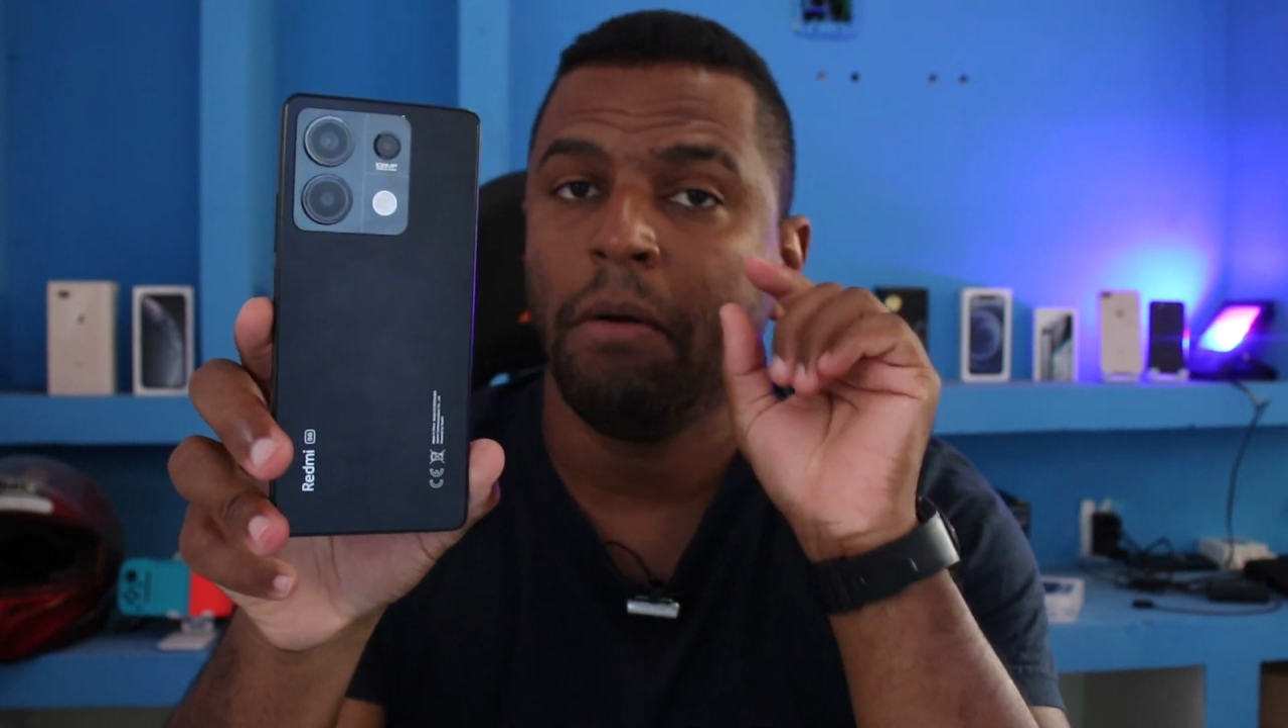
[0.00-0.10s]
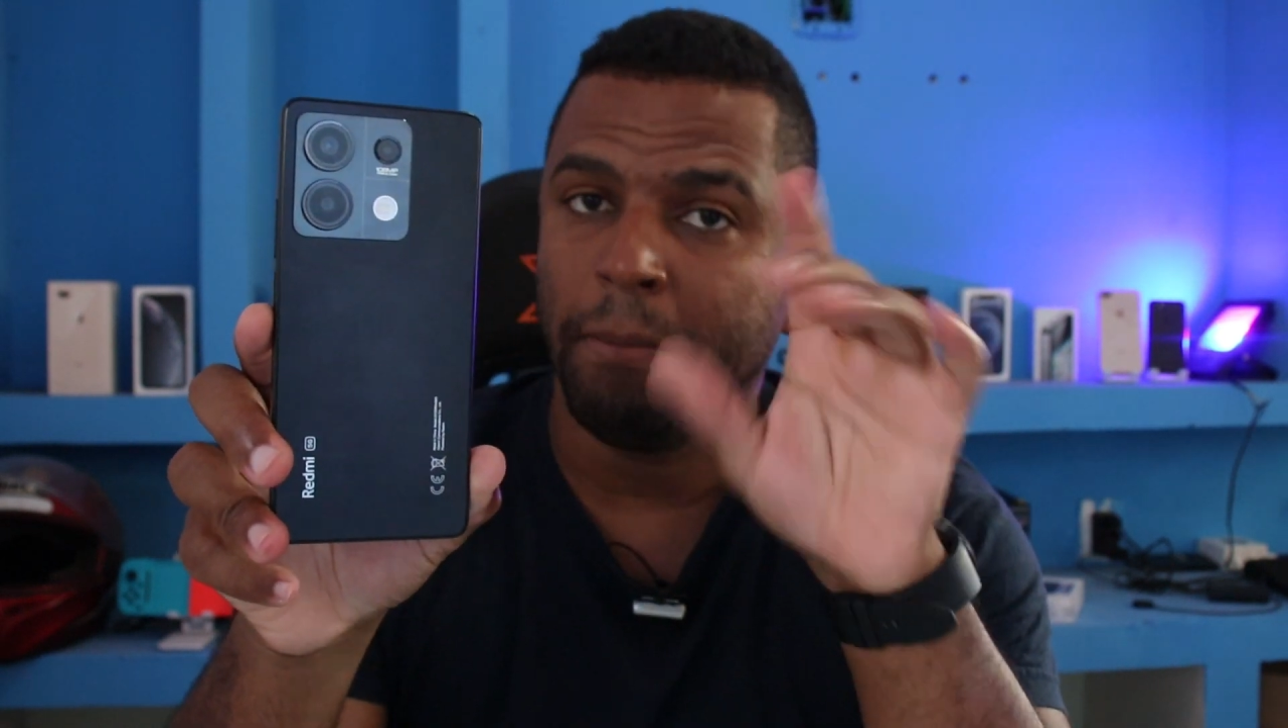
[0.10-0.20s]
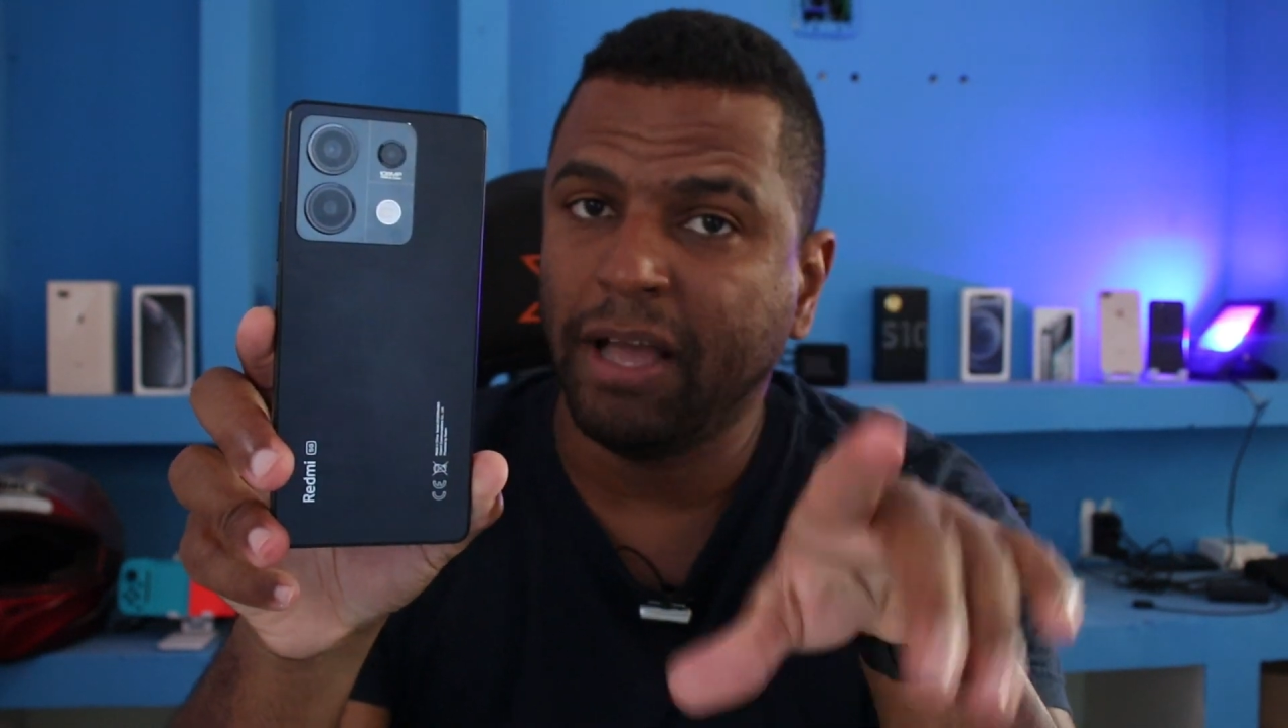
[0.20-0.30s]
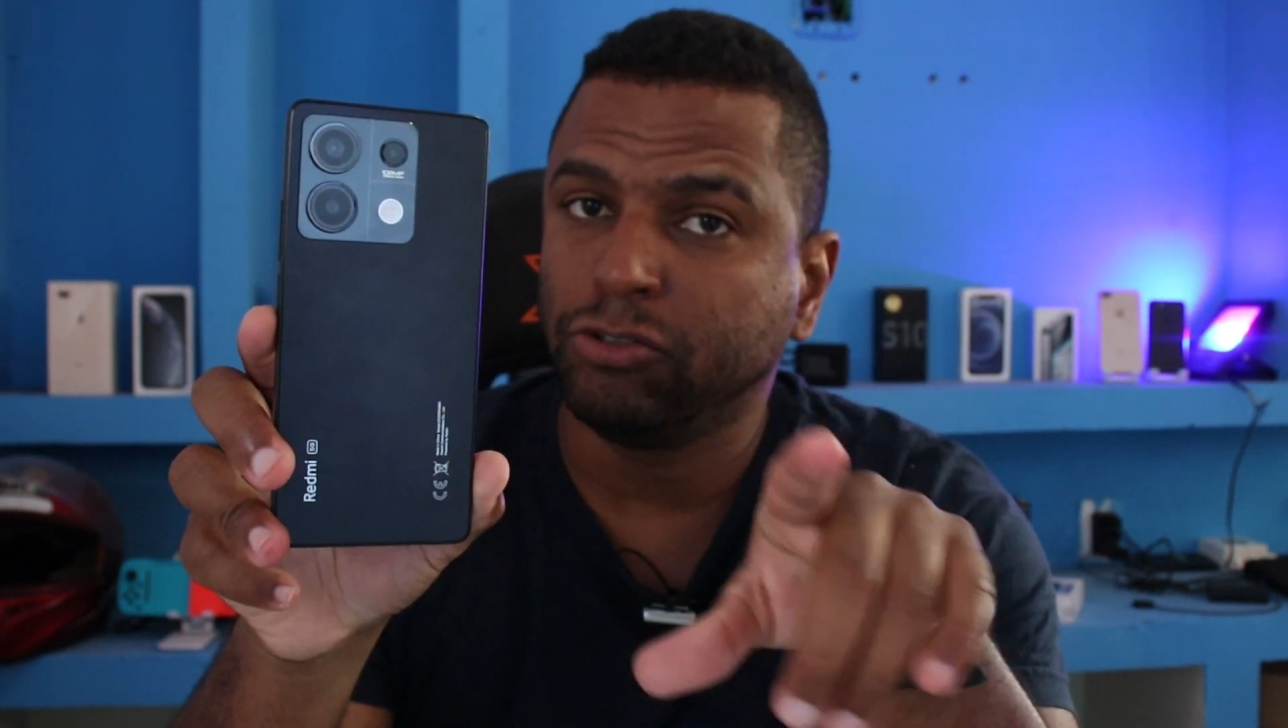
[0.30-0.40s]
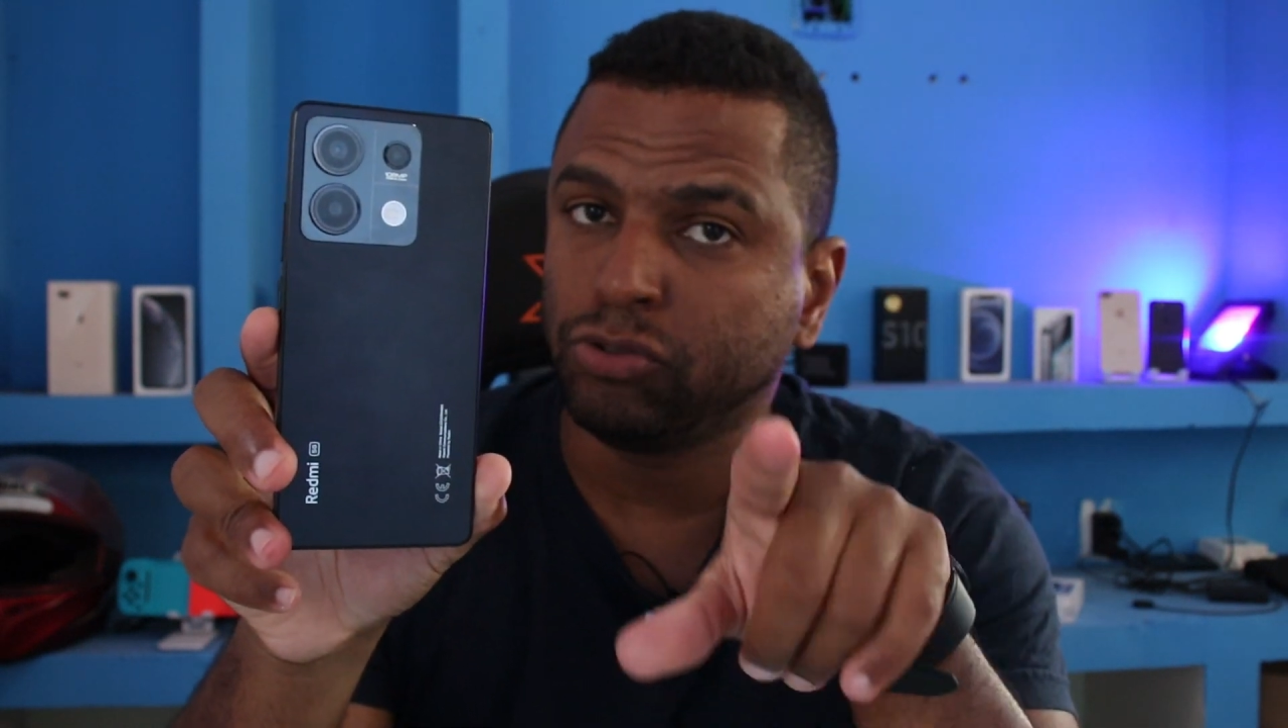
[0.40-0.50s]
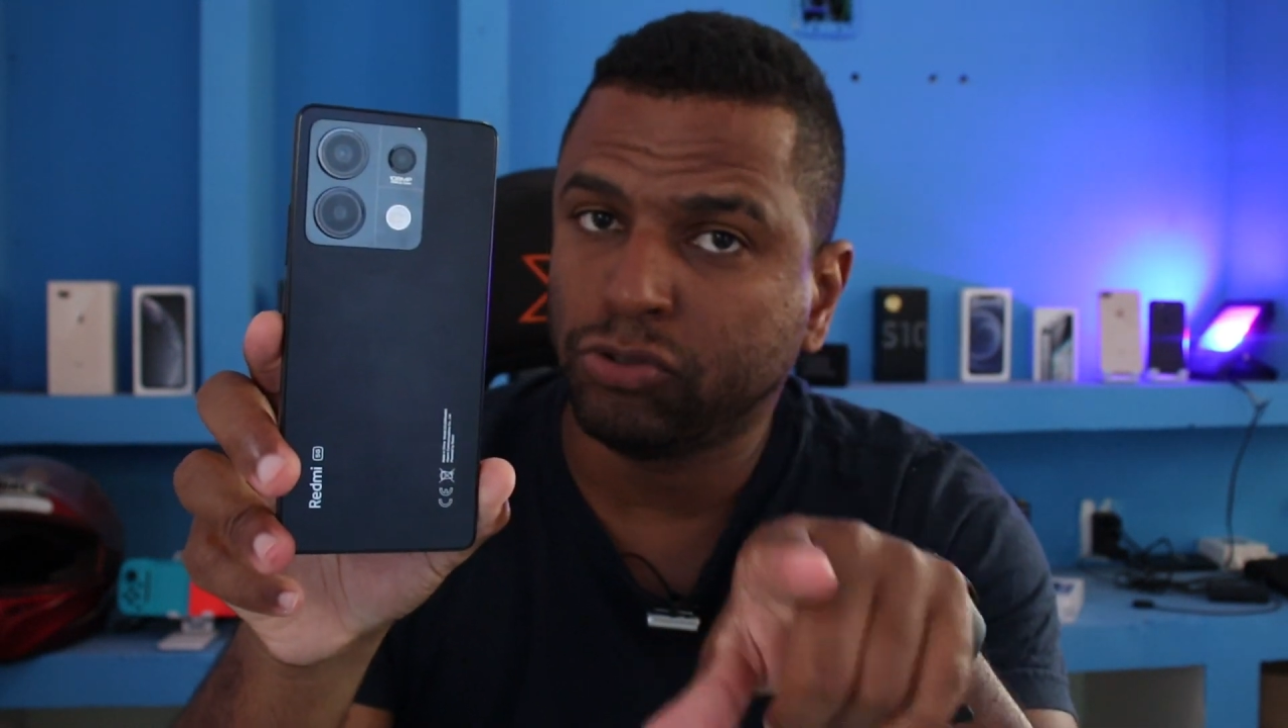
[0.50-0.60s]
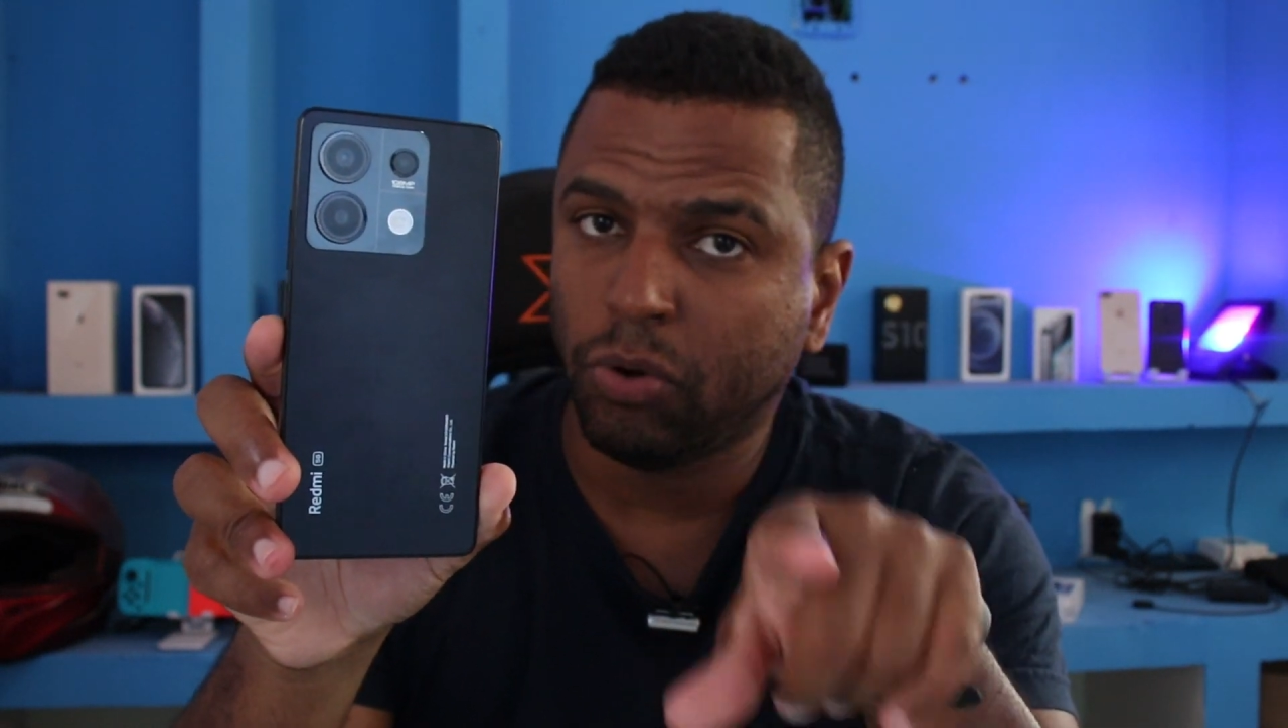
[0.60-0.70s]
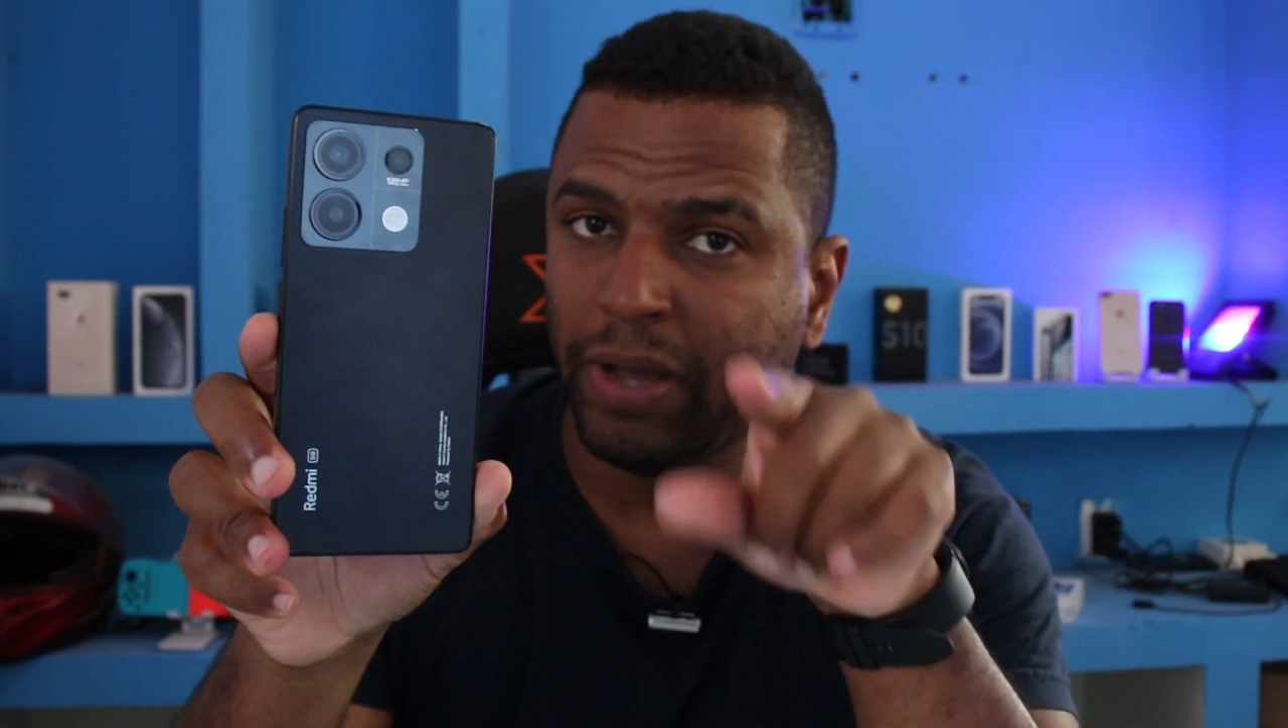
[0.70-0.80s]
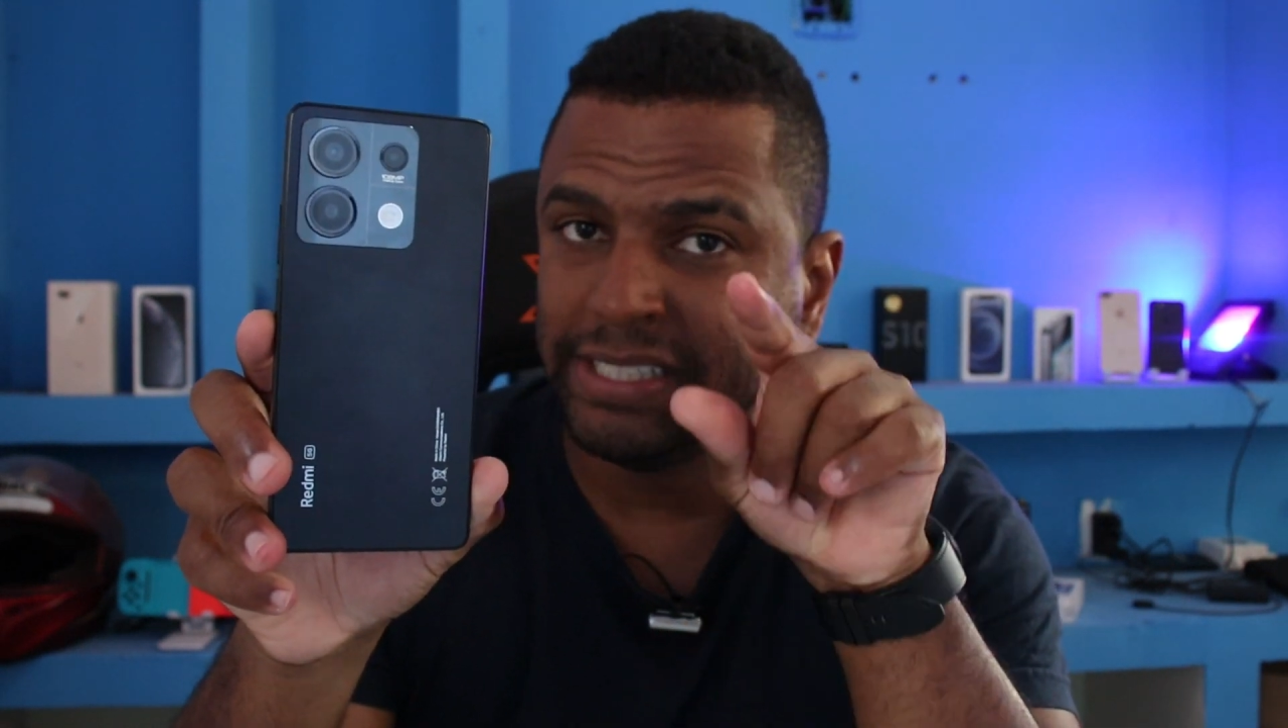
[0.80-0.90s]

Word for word: mas o som é